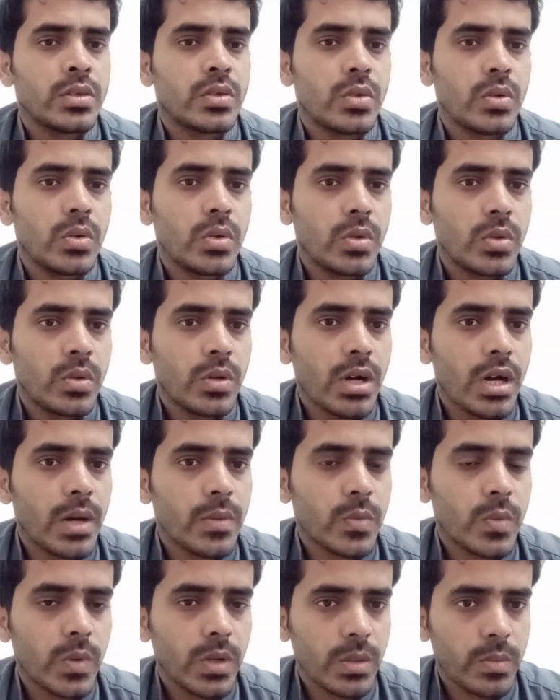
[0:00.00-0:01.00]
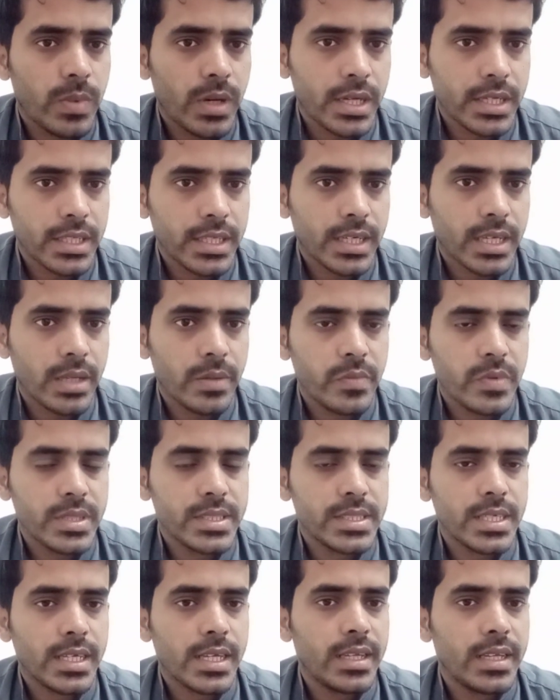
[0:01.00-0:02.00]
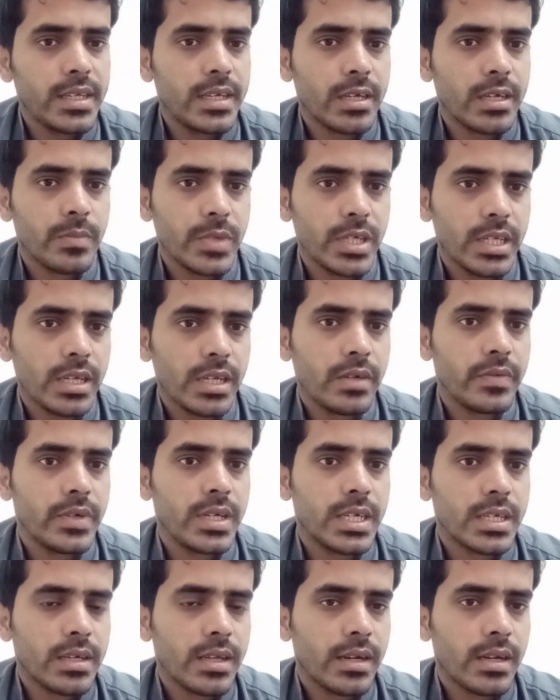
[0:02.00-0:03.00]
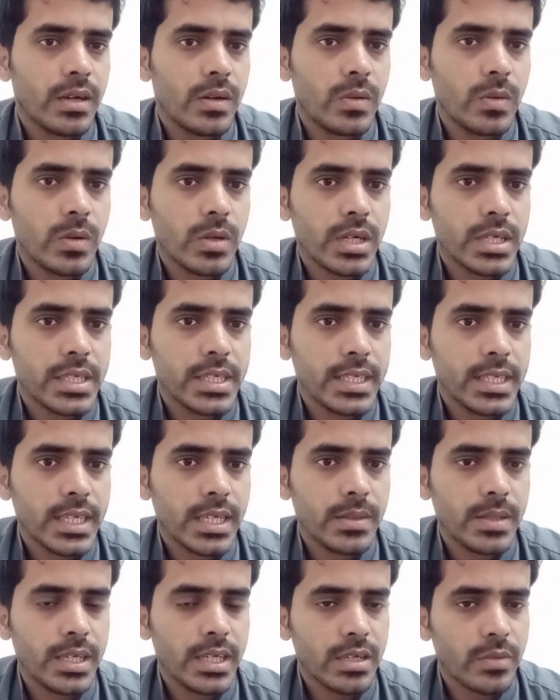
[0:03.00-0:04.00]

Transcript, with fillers: तो आपको अल्बानिया के वीज़े के लिए एक महीना वेट करना होगा ठीक है